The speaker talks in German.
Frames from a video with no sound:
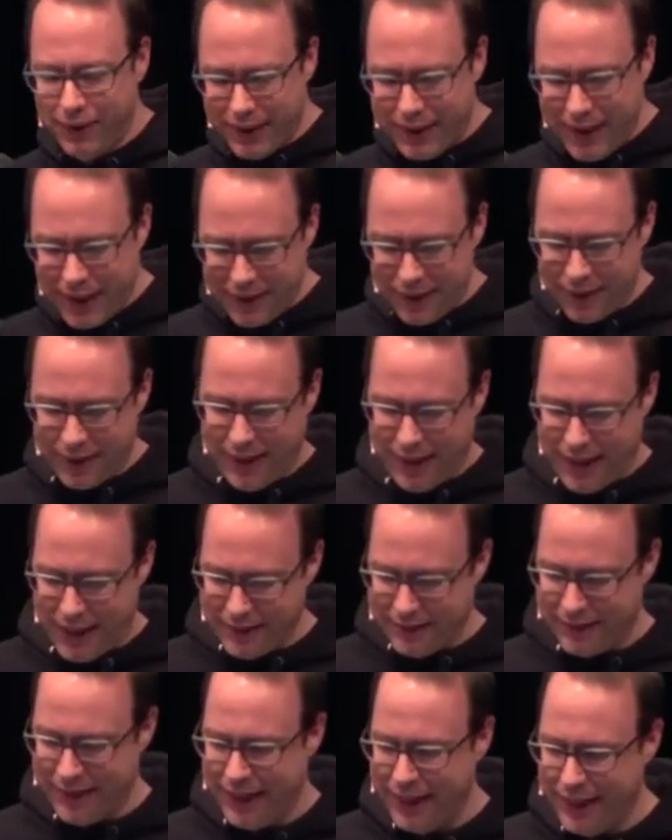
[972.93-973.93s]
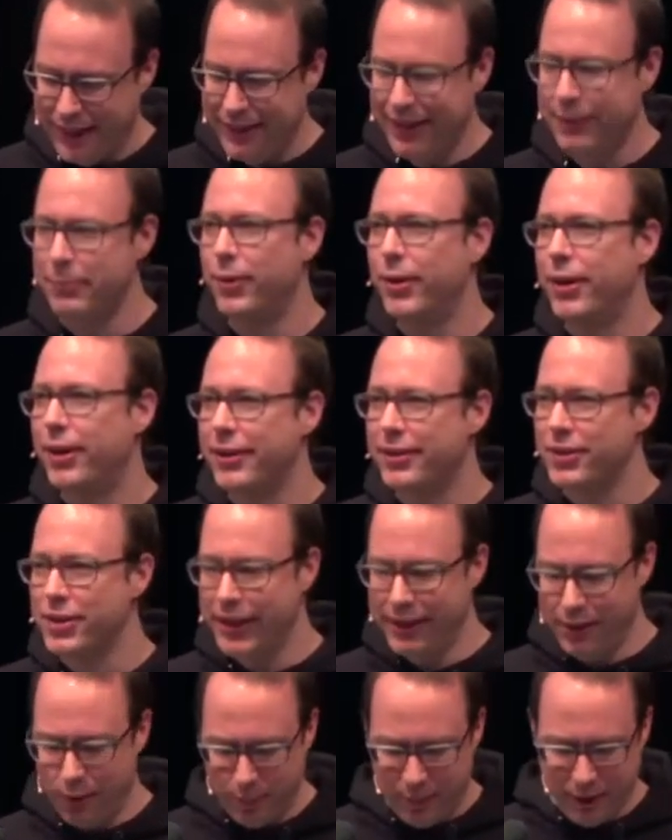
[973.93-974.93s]
Wir dachten zuerst, naja, Demo, da
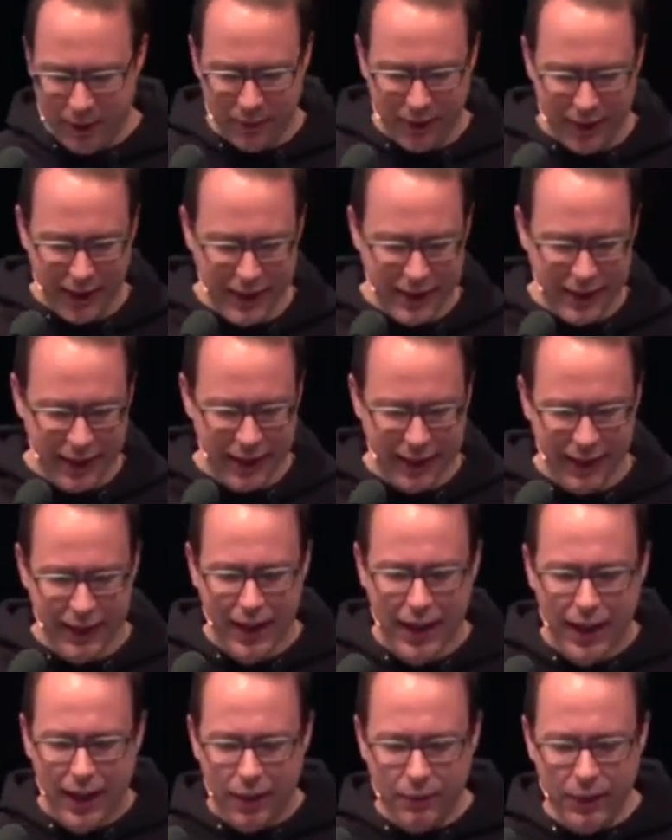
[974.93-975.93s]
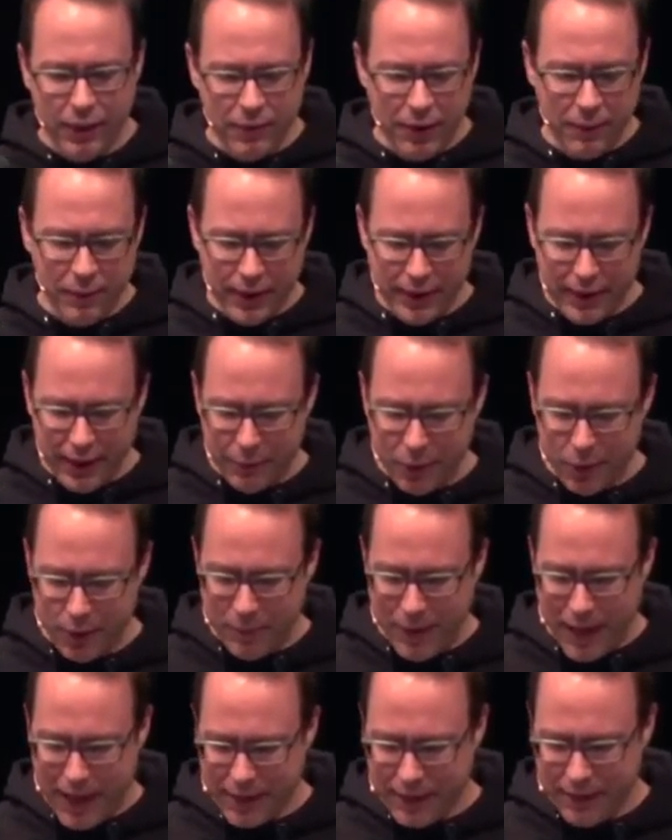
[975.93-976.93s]
stehen die üblichen Verdächtigen. Auf jeden Fall haben wir eine Demo
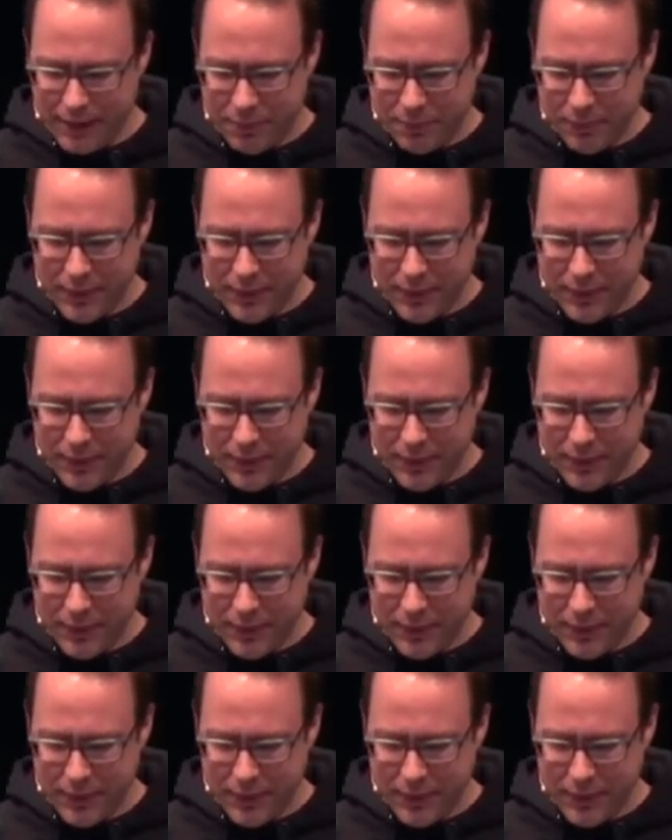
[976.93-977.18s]
gemacht,